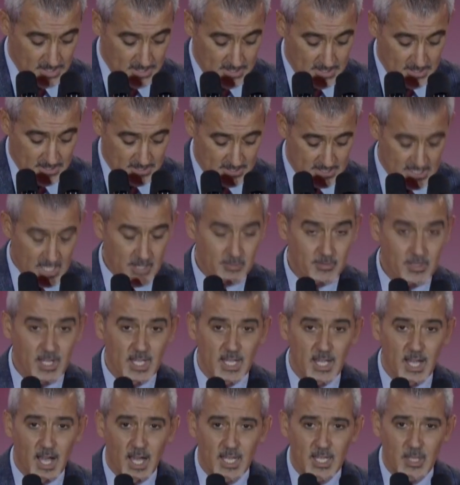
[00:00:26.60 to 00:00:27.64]

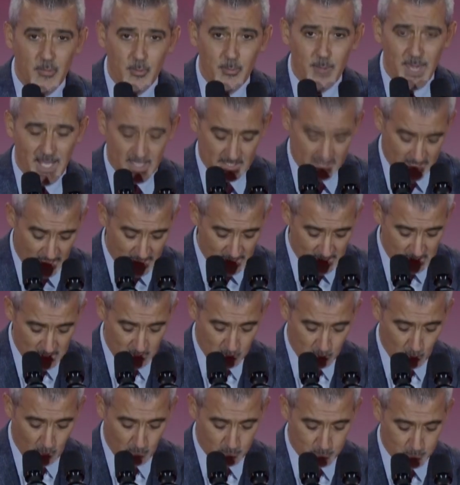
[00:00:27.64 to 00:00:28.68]
sevgili Alevi Bektaşi
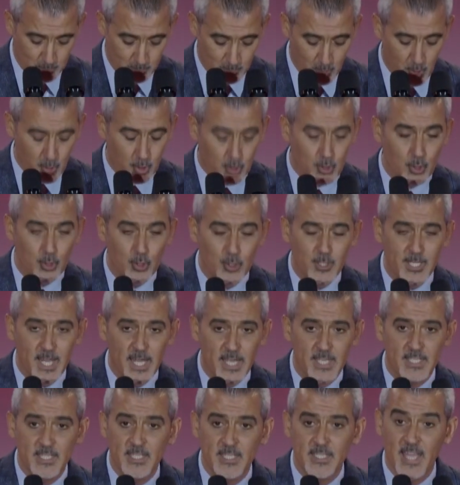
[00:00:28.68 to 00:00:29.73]
toplumu
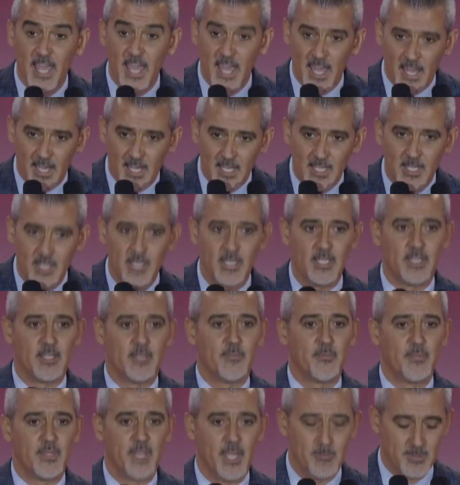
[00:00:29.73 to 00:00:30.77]
örgütlerinin değerli
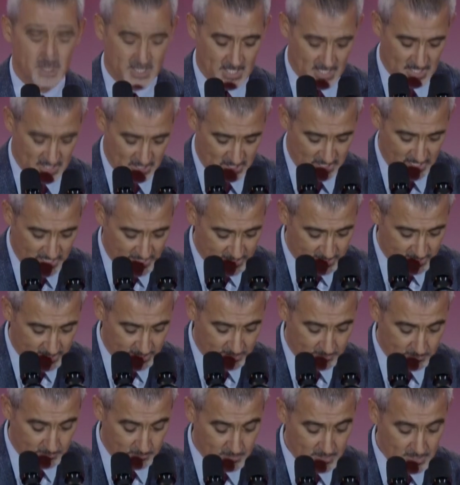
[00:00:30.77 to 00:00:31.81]
temsilcileri,
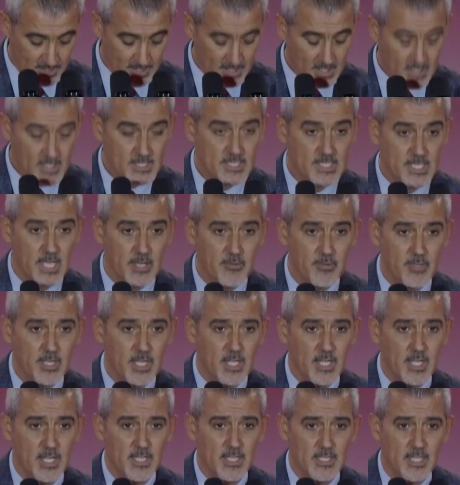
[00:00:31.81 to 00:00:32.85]

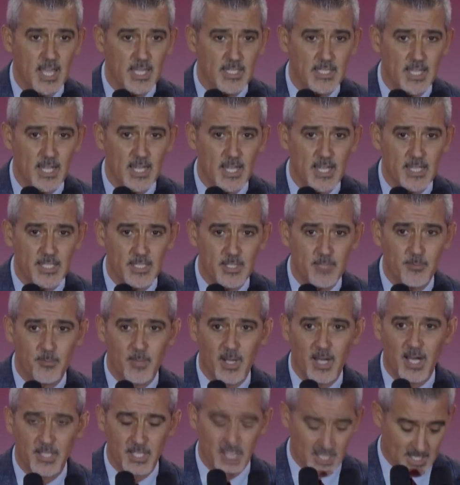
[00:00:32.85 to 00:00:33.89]
sevgili dedelerim,
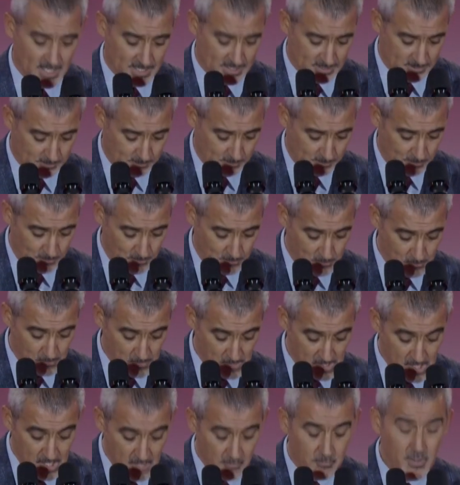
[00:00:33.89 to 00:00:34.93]
analarım
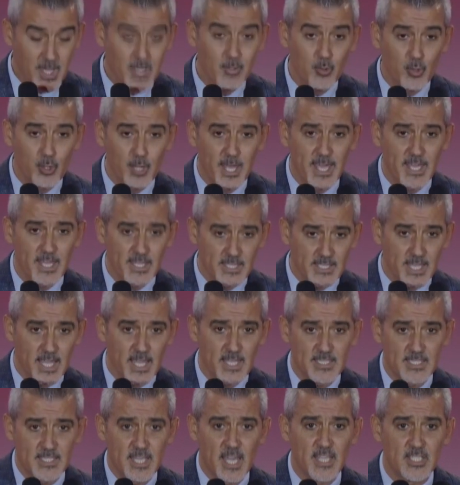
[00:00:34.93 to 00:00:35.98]
ve yüreğinde
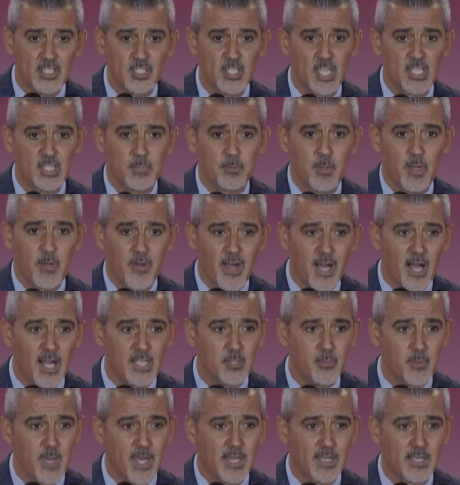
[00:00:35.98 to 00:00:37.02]
Serçeşme ve
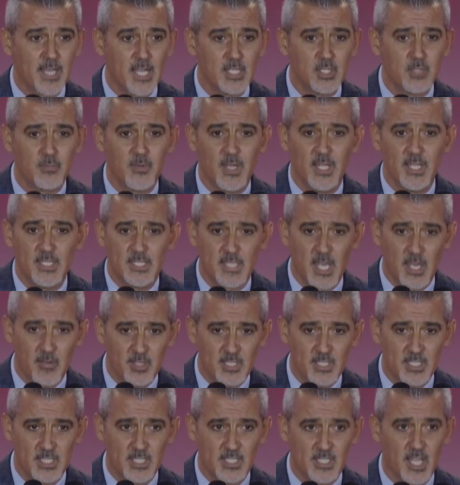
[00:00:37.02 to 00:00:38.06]
Hacı Bektaş Veli
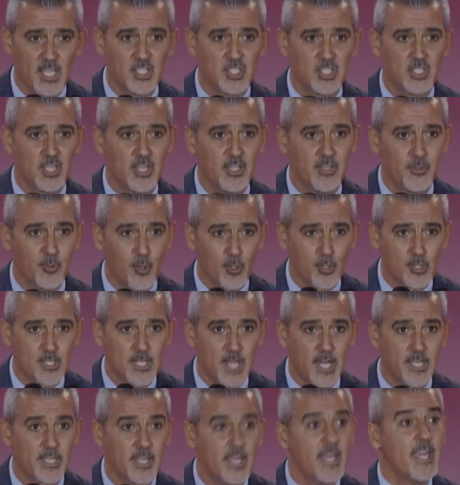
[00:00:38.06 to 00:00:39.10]
sevgisi taşıyan
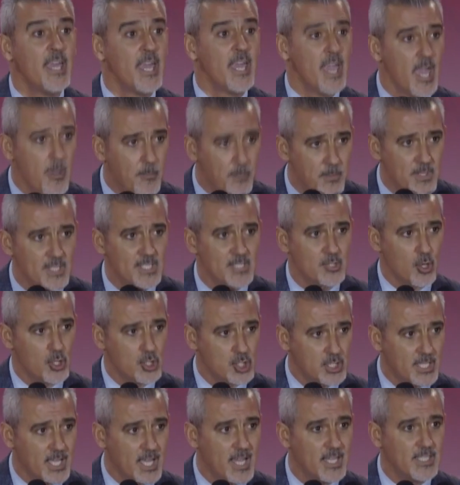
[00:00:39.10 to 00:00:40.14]
dostlar, Hepiniz
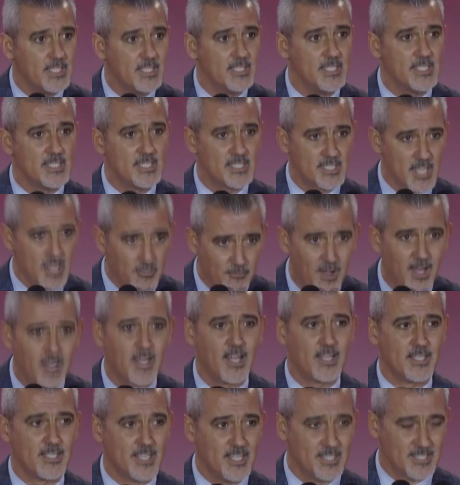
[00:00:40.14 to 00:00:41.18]
hoş geldiniz,
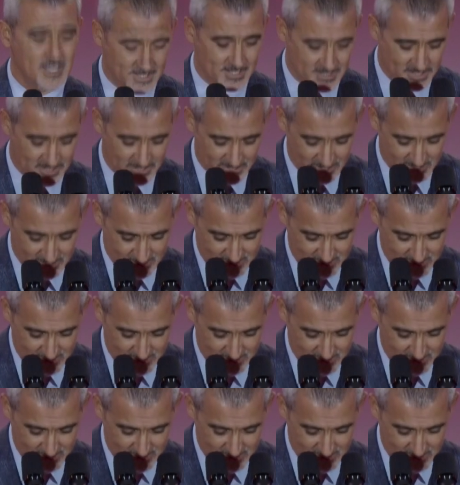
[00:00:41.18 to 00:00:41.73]
sefalar getirdiniz.